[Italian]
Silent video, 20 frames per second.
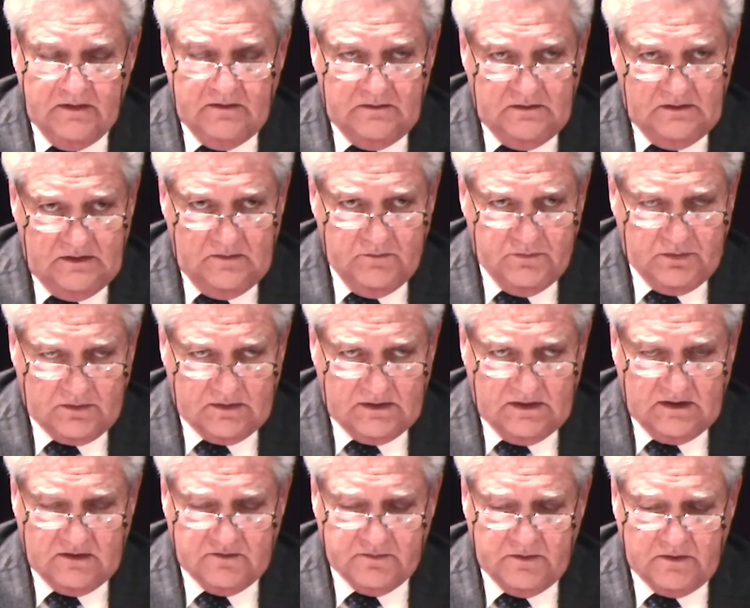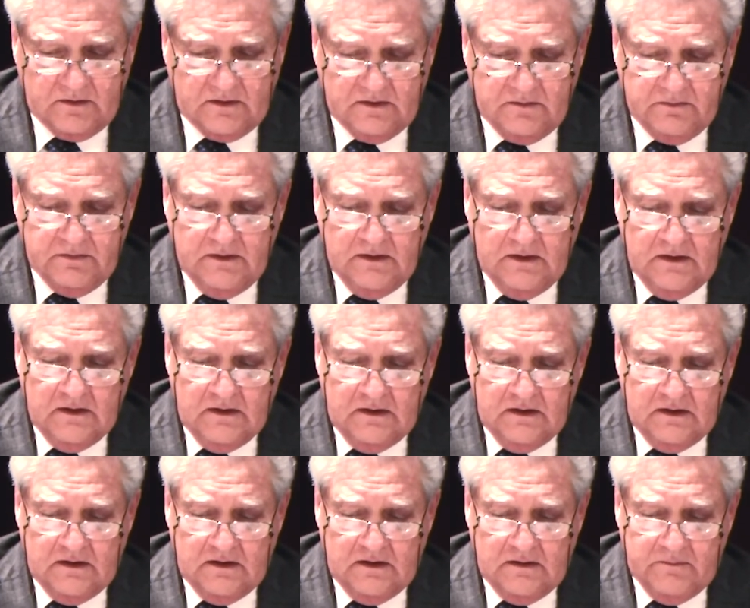di import-export
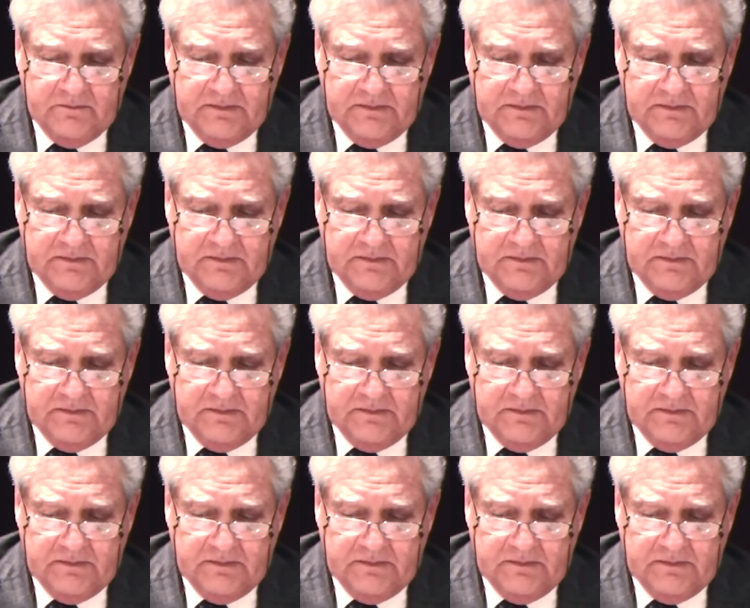eh,